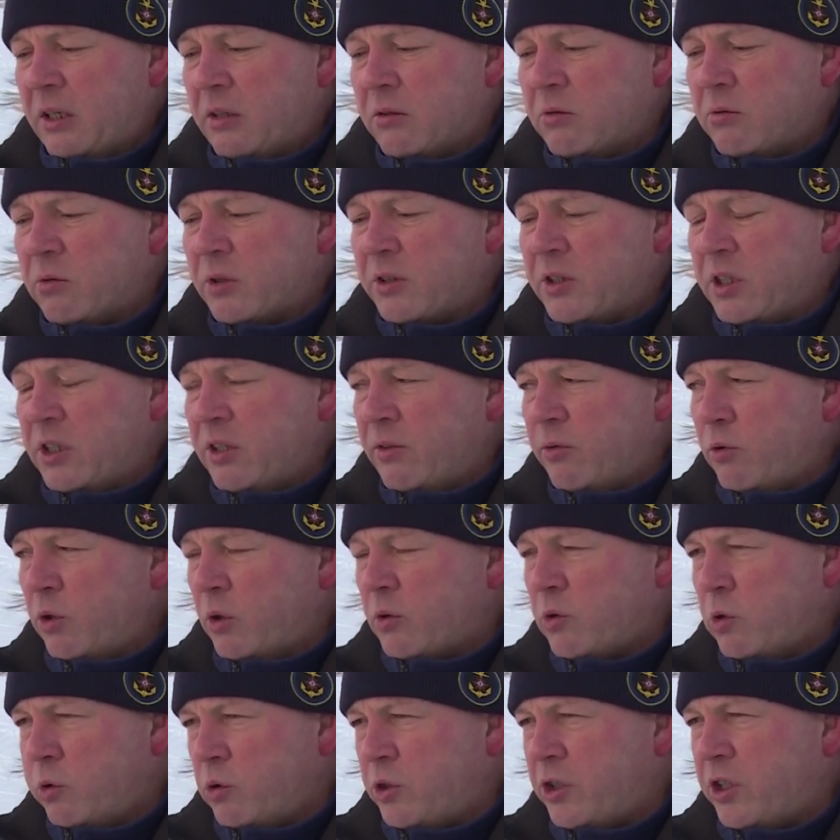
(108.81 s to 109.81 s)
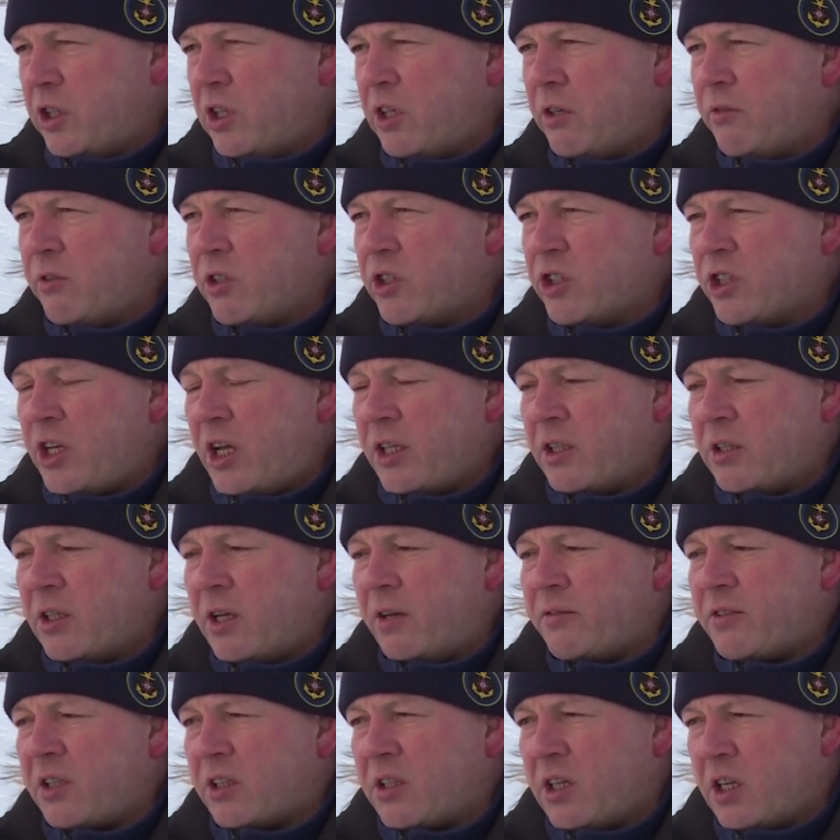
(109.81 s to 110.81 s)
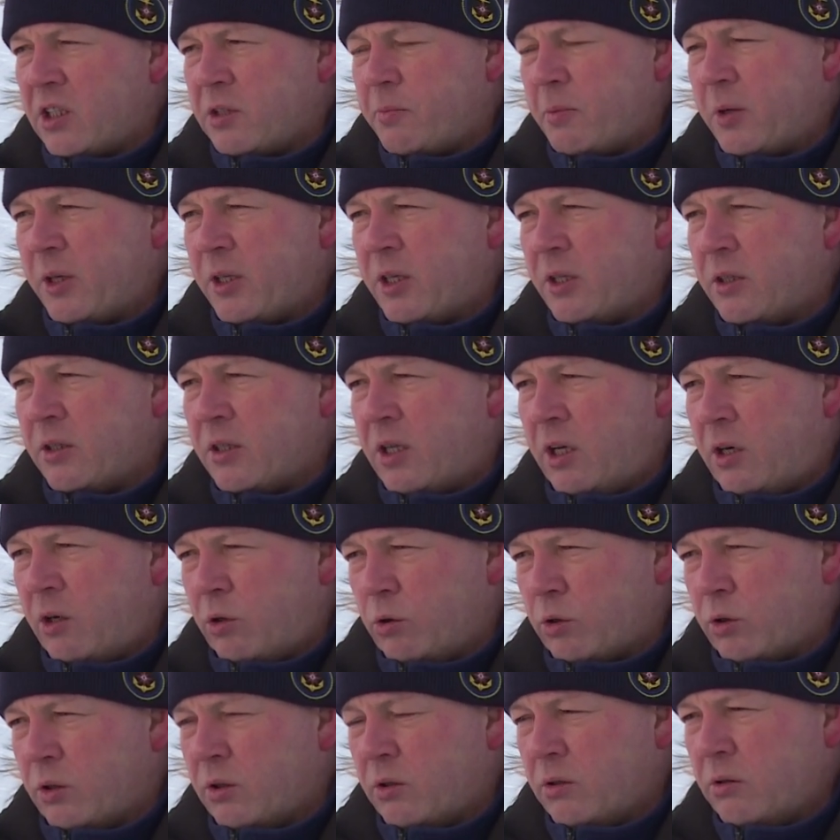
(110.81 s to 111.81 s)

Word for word: Вот, и ни в коем случае не выезжать на автотранспорте на лед.